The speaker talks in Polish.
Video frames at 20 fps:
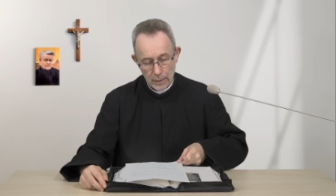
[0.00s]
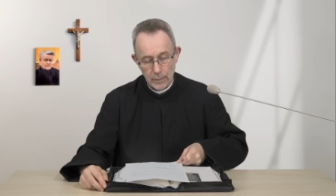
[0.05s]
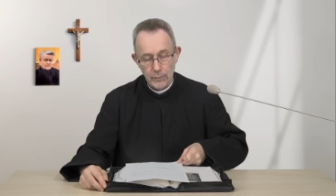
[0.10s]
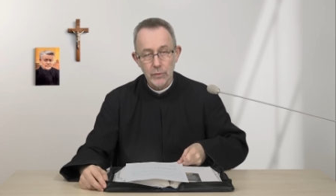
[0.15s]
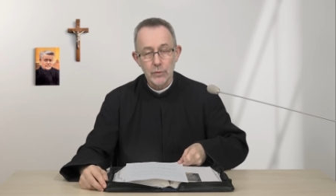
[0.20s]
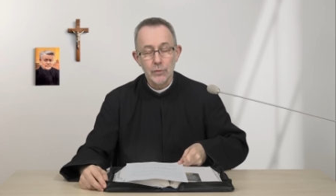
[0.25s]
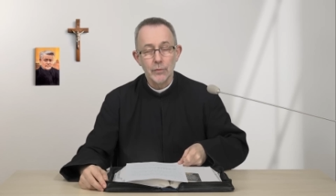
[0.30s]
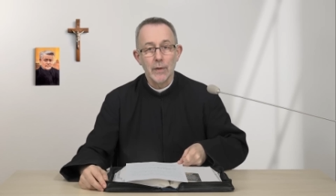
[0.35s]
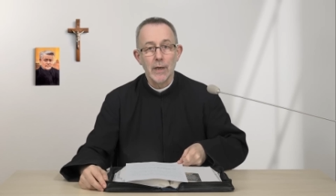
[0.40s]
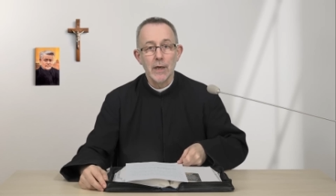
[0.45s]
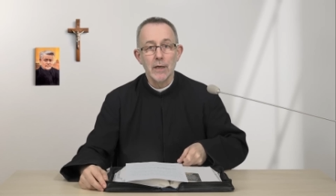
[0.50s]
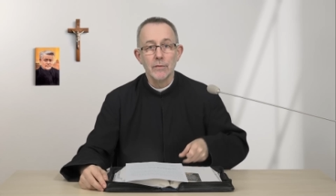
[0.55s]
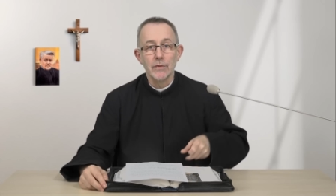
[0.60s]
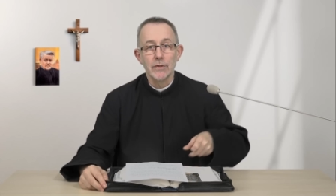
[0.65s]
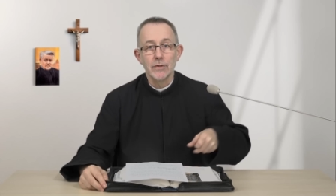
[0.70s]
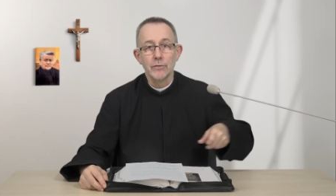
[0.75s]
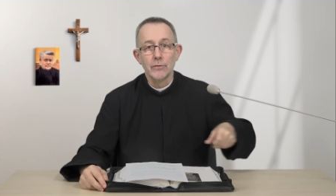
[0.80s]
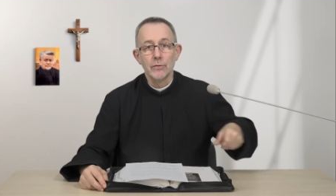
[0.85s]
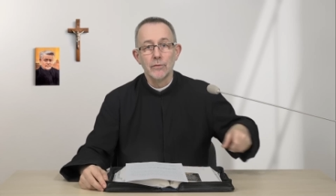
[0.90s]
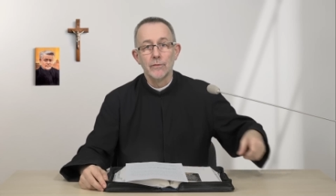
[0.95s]
Posłuchajmy
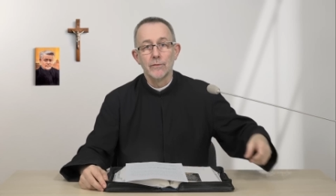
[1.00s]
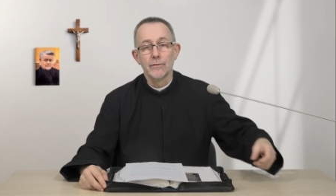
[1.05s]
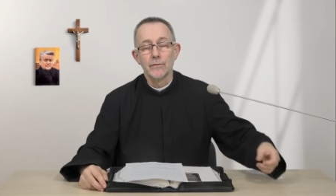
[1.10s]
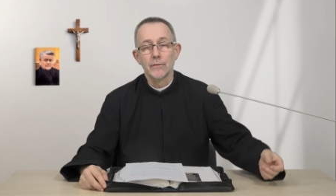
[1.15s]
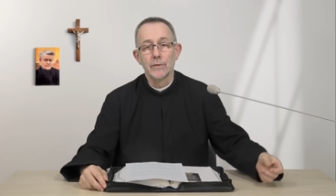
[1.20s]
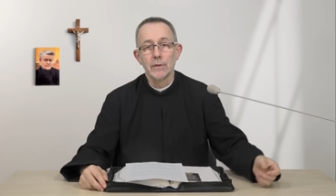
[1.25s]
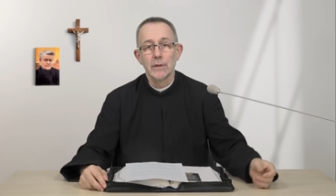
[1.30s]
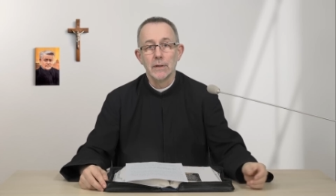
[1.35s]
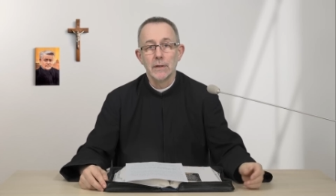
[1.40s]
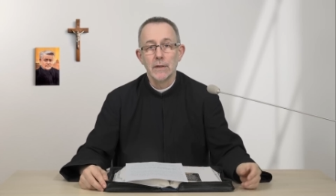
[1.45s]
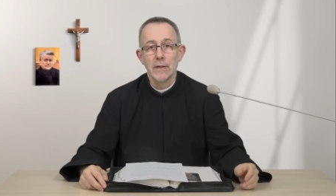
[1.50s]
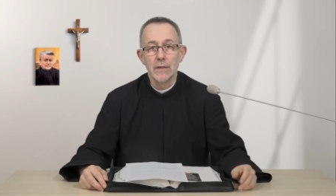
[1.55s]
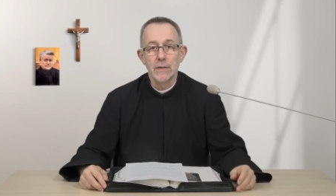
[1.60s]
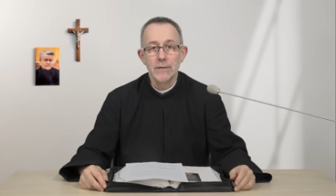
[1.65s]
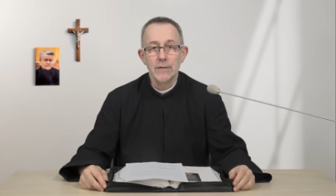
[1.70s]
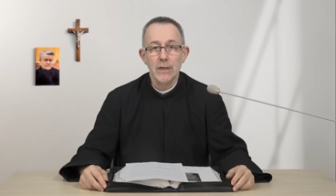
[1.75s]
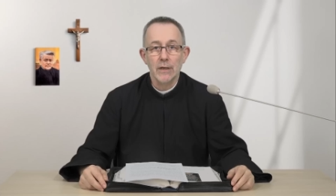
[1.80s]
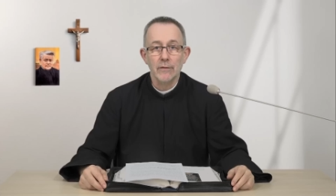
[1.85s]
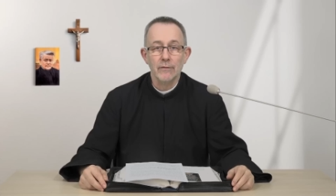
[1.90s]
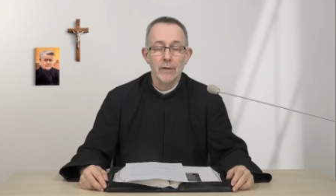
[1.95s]
słów e,
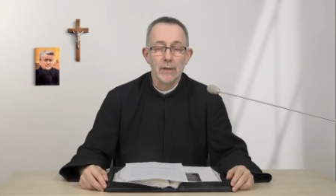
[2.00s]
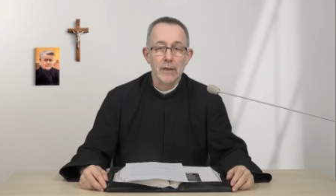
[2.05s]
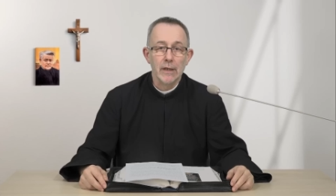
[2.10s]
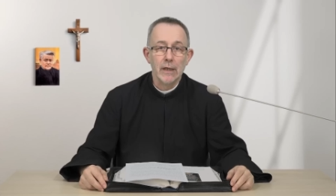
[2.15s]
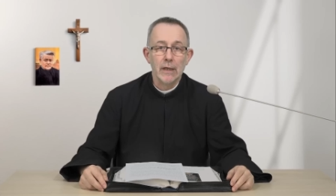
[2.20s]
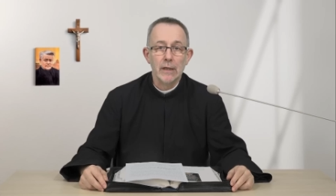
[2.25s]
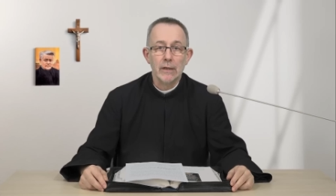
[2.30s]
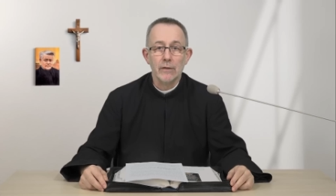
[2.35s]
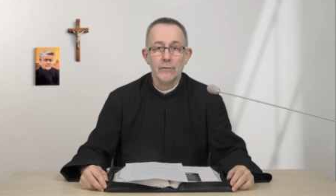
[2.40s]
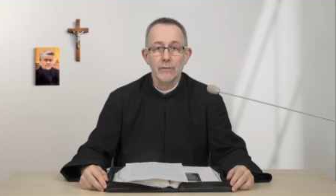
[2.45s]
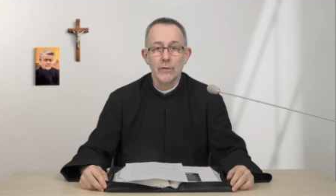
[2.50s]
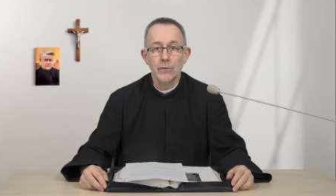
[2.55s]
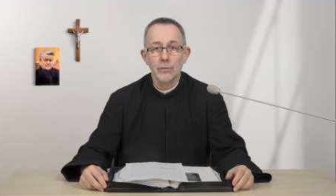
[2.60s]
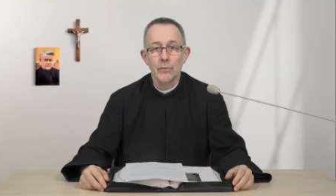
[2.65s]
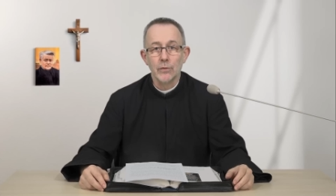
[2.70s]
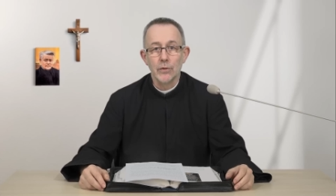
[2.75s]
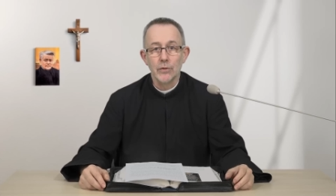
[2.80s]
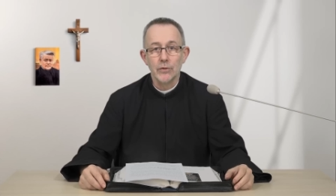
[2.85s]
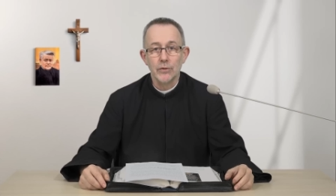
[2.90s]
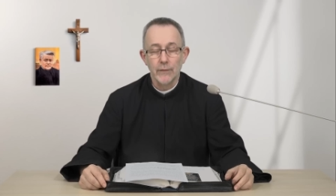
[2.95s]
z Ewangelii
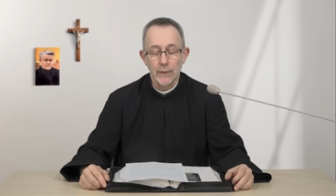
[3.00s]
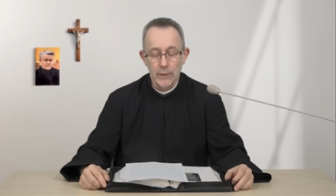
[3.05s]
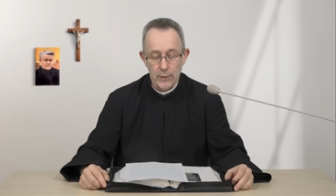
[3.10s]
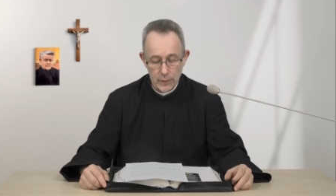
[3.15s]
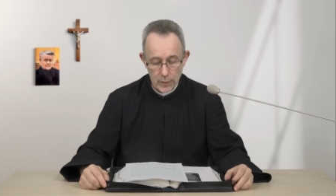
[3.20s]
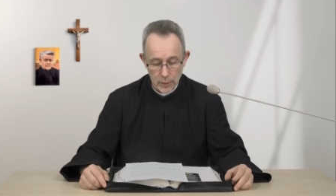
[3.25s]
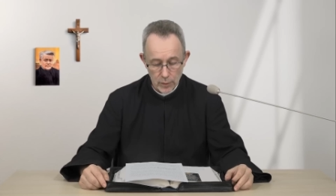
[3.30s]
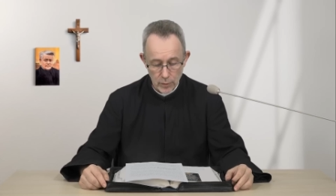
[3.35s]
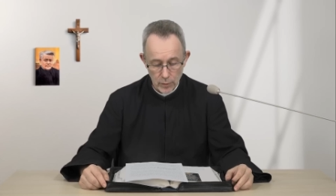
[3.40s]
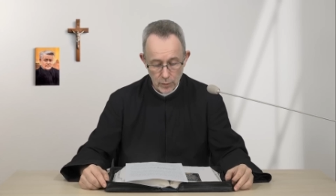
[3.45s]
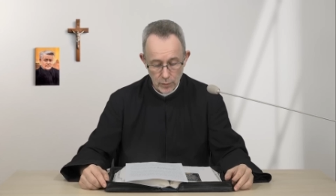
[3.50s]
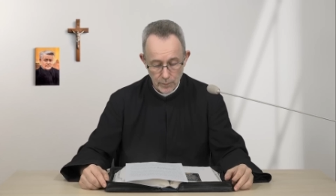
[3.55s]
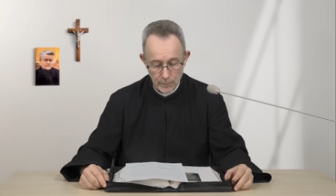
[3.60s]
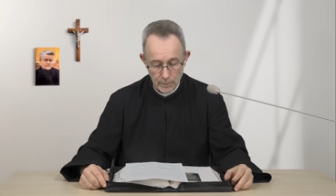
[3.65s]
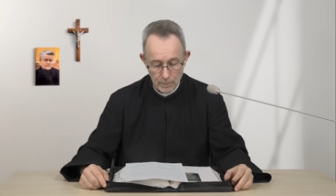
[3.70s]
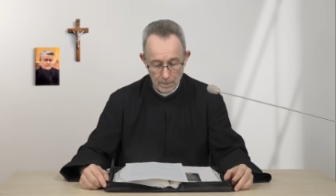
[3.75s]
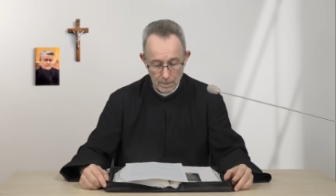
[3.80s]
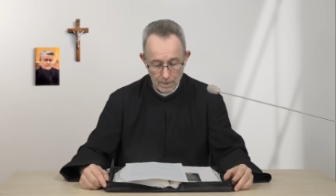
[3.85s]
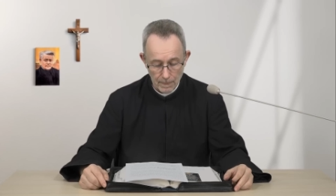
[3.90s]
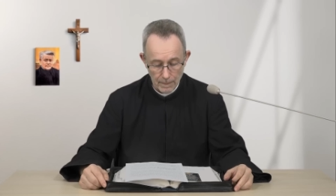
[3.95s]
według świętego
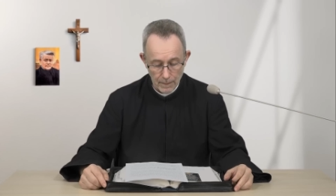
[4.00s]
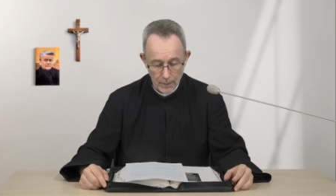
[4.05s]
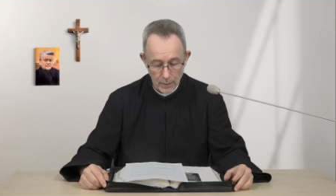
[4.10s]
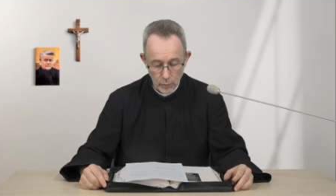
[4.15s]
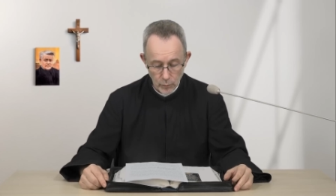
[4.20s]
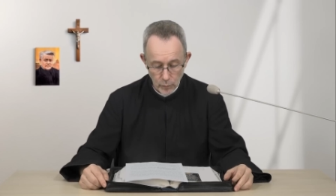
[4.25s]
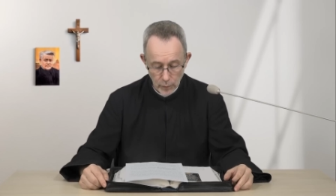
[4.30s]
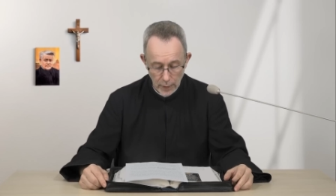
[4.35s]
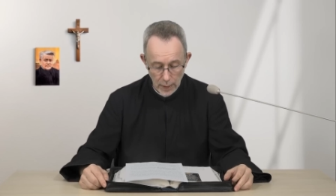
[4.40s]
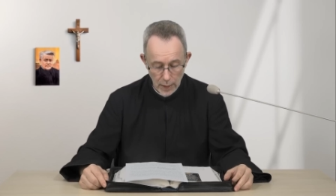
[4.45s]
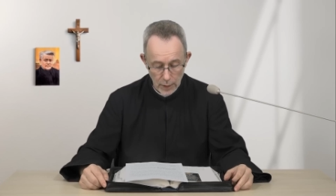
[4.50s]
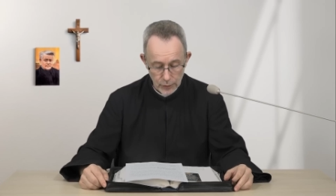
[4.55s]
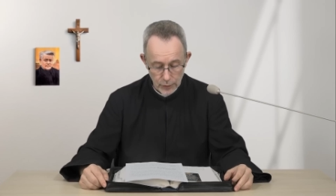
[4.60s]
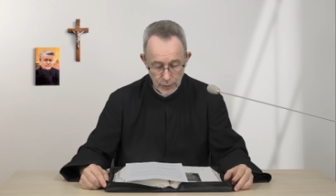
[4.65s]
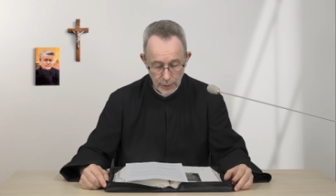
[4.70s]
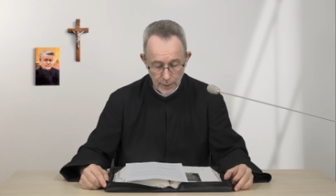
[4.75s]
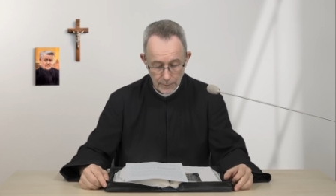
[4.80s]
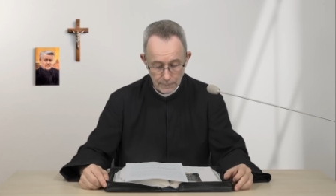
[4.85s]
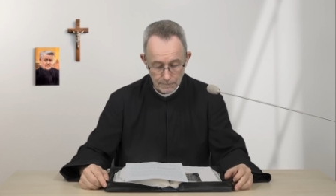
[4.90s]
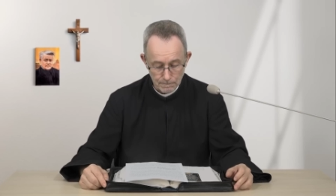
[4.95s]
mm,
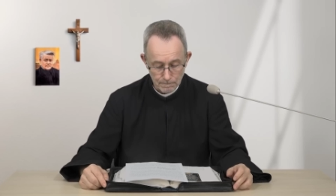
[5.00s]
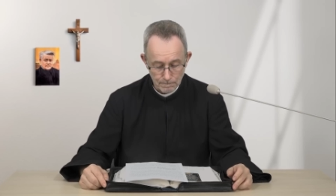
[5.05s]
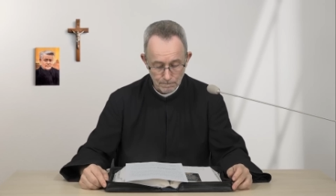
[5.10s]
Łukasza.